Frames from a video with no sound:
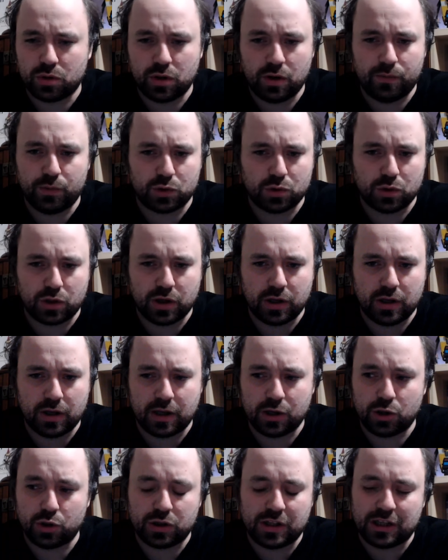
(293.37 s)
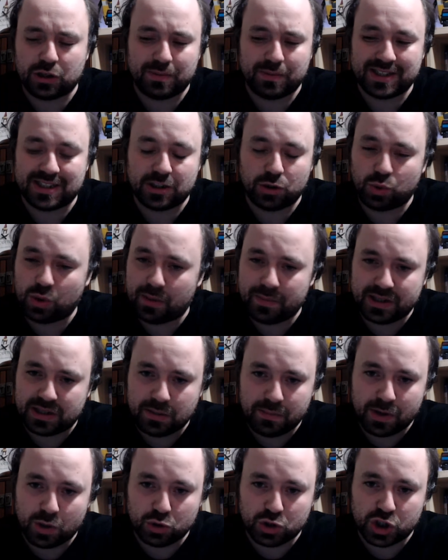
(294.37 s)
il voto che, che, gli ho dato, ma sicuramente
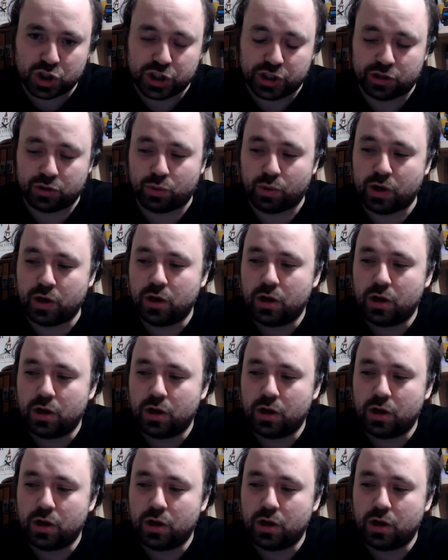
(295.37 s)
meno di 5,